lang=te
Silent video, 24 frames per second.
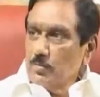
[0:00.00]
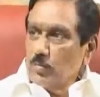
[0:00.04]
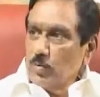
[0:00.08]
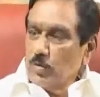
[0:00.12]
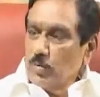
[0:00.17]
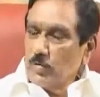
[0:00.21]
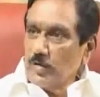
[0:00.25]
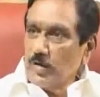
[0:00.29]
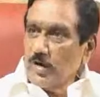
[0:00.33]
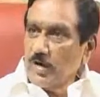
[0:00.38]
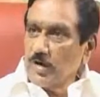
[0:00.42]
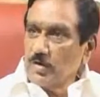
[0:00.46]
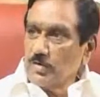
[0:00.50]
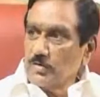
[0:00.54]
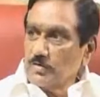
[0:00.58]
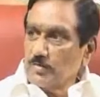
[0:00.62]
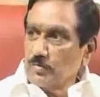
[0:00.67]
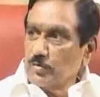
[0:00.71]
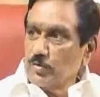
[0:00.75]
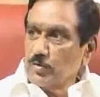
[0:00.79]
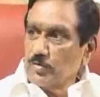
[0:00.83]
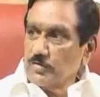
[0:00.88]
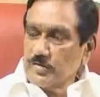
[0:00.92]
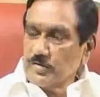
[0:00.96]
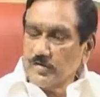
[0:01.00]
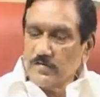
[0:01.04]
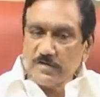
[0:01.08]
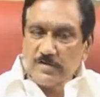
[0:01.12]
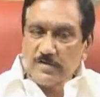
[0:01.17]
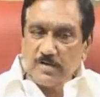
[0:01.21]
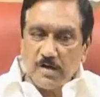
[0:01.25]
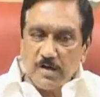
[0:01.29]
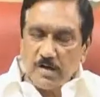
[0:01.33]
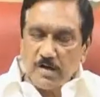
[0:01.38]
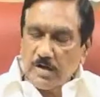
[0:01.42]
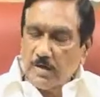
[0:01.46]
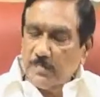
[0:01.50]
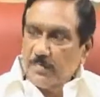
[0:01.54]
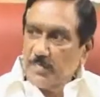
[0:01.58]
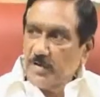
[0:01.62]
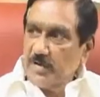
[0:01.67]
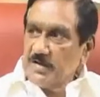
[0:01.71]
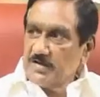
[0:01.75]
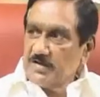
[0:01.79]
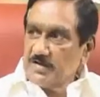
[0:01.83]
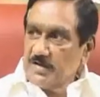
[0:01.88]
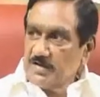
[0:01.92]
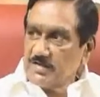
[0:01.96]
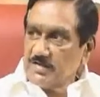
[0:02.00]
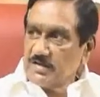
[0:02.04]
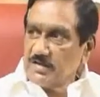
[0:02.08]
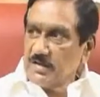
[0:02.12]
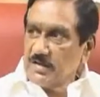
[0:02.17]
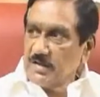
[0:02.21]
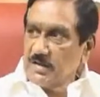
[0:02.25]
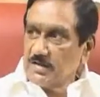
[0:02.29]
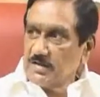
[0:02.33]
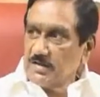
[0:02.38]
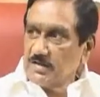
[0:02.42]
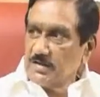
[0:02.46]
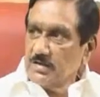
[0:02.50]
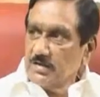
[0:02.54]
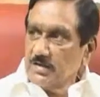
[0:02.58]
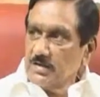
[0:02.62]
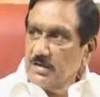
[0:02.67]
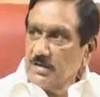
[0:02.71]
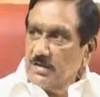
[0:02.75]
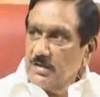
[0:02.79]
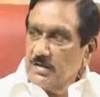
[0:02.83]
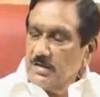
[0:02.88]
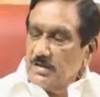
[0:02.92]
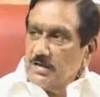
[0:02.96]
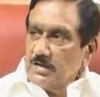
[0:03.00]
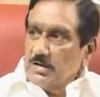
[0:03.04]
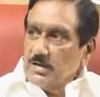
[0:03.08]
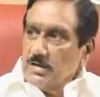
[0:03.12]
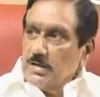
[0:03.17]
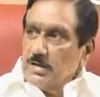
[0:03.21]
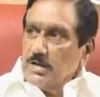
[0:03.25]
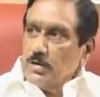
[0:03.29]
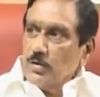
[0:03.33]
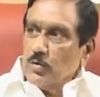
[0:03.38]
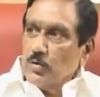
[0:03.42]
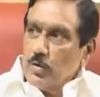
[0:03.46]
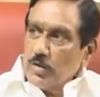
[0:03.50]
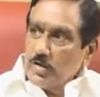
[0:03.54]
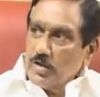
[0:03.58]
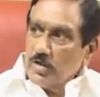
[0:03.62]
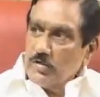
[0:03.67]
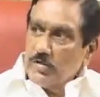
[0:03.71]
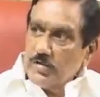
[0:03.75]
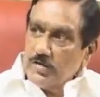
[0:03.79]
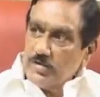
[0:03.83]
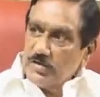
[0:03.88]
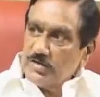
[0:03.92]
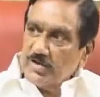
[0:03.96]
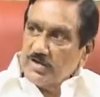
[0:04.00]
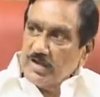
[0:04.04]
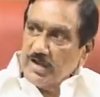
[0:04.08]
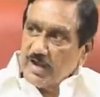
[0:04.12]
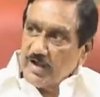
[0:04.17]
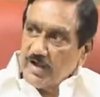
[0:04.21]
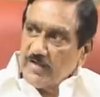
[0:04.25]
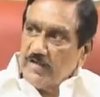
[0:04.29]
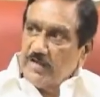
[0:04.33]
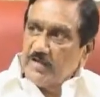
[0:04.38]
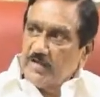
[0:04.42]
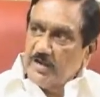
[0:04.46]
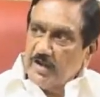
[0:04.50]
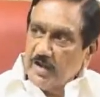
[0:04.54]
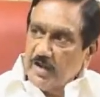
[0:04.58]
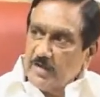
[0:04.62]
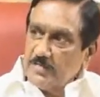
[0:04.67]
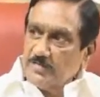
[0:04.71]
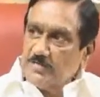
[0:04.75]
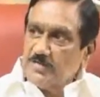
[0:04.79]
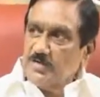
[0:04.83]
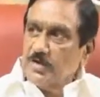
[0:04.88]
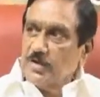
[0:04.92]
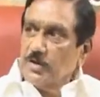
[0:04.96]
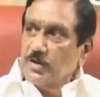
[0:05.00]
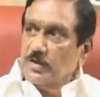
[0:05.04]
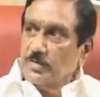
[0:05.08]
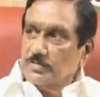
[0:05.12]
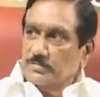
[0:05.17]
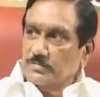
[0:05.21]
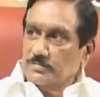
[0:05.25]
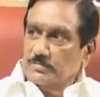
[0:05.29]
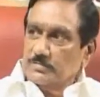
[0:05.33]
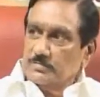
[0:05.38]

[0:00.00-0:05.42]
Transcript: మూడు వరలు మూడు సంవత్సరాలు కంప్లీట్ చేసి గోదావరి నుంచి ఎనభై టీఎంసీలు